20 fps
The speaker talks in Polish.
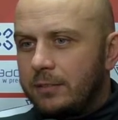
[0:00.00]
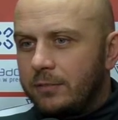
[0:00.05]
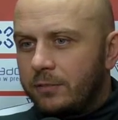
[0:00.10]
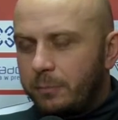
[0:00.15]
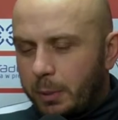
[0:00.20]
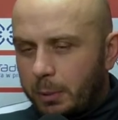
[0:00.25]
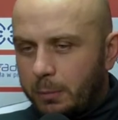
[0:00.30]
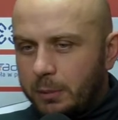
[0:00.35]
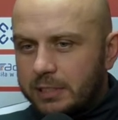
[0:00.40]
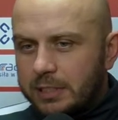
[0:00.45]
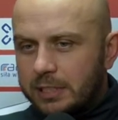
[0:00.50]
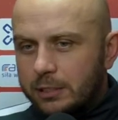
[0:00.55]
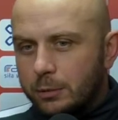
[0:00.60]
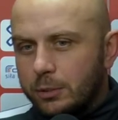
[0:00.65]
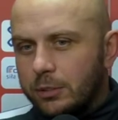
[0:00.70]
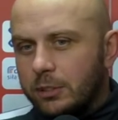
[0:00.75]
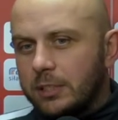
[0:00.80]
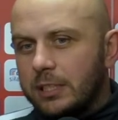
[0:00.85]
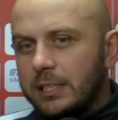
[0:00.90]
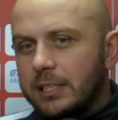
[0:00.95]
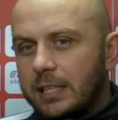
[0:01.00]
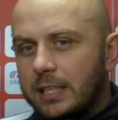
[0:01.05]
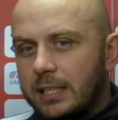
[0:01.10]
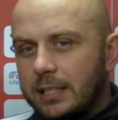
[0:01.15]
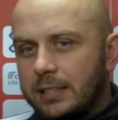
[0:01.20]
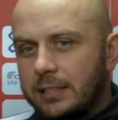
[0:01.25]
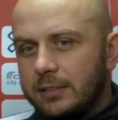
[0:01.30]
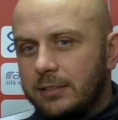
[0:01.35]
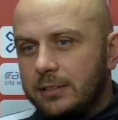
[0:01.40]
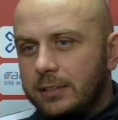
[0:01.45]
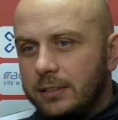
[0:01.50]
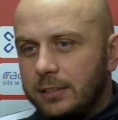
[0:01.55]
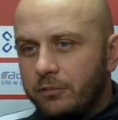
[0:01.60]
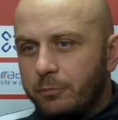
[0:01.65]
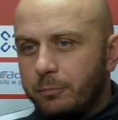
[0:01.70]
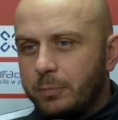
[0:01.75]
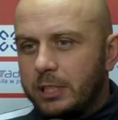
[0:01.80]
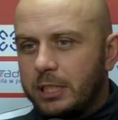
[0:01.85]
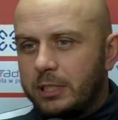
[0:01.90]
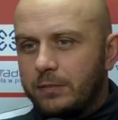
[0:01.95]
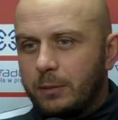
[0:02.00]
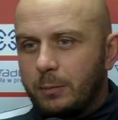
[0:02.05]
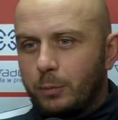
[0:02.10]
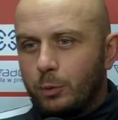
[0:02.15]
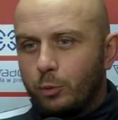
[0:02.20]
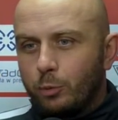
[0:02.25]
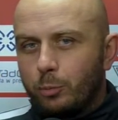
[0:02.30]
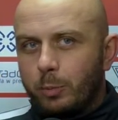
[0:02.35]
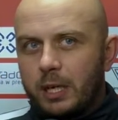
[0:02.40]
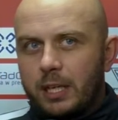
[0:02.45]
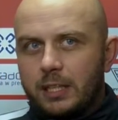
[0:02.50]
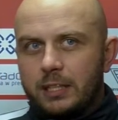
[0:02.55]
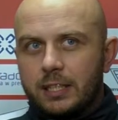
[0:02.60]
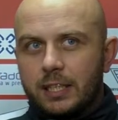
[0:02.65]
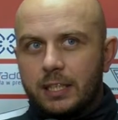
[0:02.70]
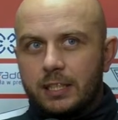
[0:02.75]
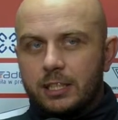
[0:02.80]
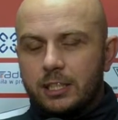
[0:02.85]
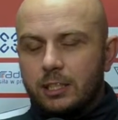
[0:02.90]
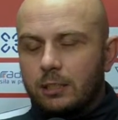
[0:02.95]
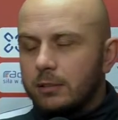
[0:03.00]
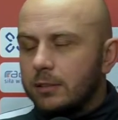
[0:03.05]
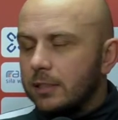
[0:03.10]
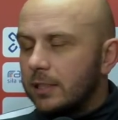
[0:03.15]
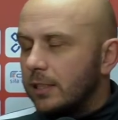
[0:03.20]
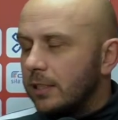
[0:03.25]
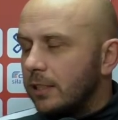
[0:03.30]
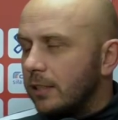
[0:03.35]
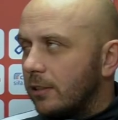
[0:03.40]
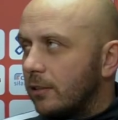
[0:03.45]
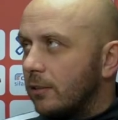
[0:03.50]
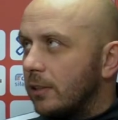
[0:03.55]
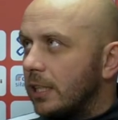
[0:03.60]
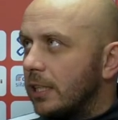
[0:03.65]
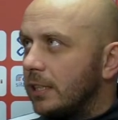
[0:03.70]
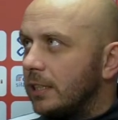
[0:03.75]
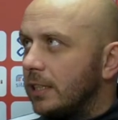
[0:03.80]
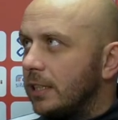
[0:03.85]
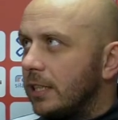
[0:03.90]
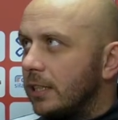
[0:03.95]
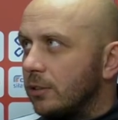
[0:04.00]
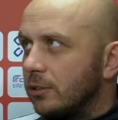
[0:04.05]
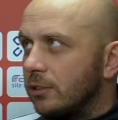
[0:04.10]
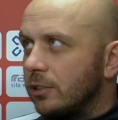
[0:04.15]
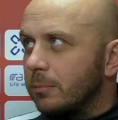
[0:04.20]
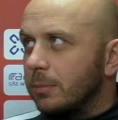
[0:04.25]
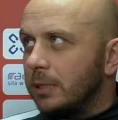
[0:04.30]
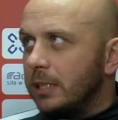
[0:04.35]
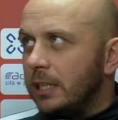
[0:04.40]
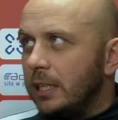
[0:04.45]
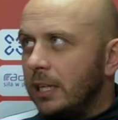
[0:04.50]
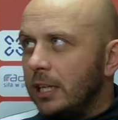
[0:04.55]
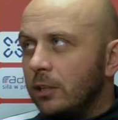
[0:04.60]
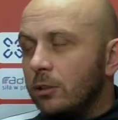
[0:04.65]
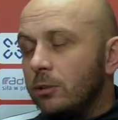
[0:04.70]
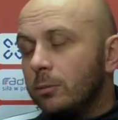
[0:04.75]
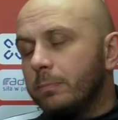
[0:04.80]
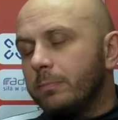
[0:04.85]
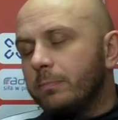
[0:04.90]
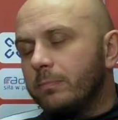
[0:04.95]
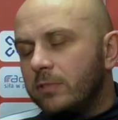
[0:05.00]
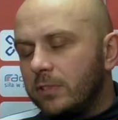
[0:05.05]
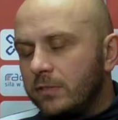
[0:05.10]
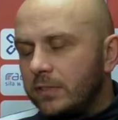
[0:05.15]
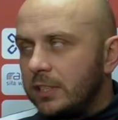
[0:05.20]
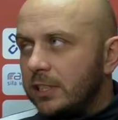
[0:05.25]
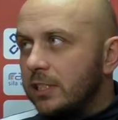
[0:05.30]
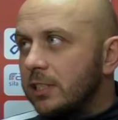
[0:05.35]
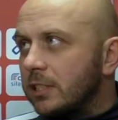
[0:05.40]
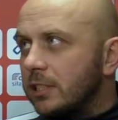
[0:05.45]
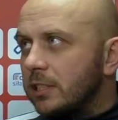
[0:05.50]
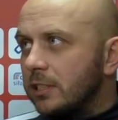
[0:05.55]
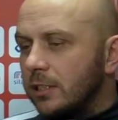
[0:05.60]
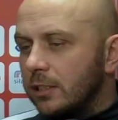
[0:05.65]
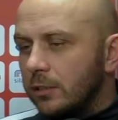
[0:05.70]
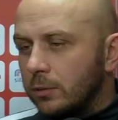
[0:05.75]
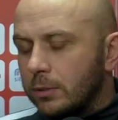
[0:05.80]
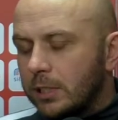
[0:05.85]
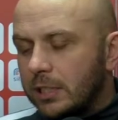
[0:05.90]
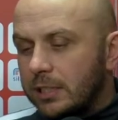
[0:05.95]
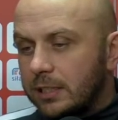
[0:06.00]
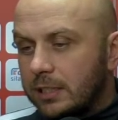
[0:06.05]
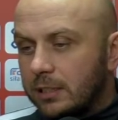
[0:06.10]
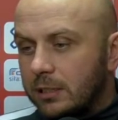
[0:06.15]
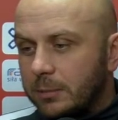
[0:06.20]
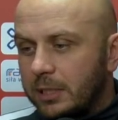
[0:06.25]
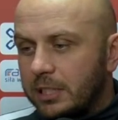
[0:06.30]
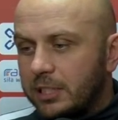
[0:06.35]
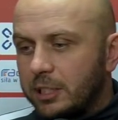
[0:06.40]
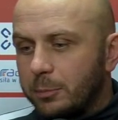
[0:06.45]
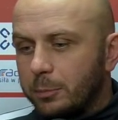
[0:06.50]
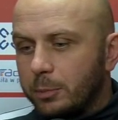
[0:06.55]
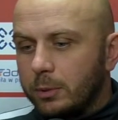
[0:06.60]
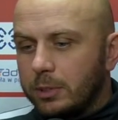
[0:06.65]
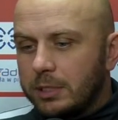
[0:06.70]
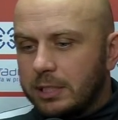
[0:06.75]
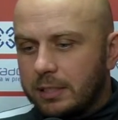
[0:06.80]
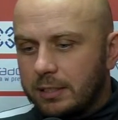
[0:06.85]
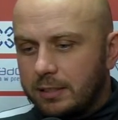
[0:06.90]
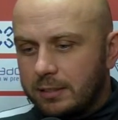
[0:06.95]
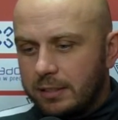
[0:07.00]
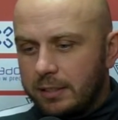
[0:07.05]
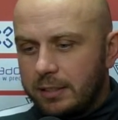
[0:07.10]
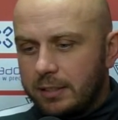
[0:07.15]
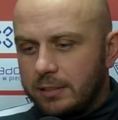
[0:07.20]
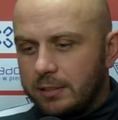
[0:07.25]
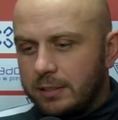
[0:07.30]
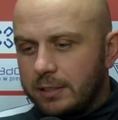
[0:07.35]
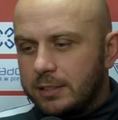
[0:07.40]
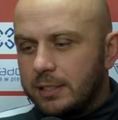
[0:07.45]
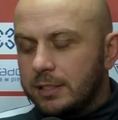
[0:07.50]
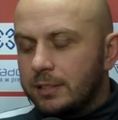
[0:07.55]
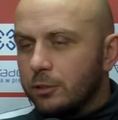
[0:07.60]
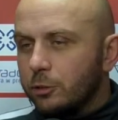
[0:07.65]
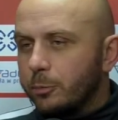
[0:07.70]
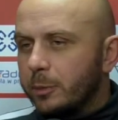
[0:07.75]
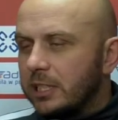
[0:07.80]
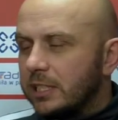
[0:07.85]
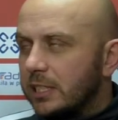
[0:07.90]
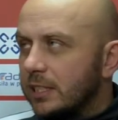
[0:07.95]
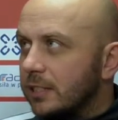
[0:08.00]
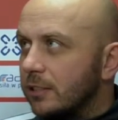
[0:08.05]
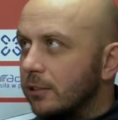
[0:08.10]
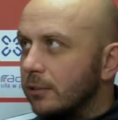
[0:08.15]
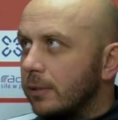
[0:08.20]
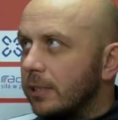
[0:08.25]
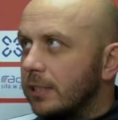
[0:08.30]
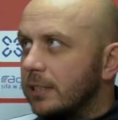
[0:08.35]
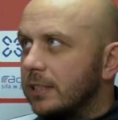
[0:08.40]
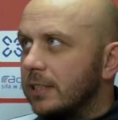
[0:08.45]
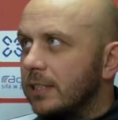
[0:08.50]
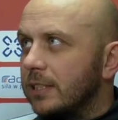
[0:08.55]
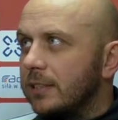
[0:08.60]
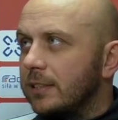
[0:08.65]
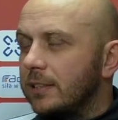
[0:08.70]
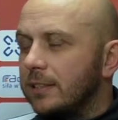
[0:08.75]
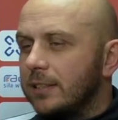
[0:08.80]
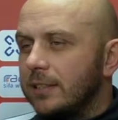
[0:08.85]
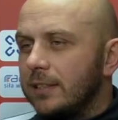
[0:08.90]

w pełni zasłużone, tak? No i w przerwie był plan nakreślony konkretnie na to, żeby no, wywieźć tutaj z Radomia trzy punkty. Niestety już pierwsza sytuacja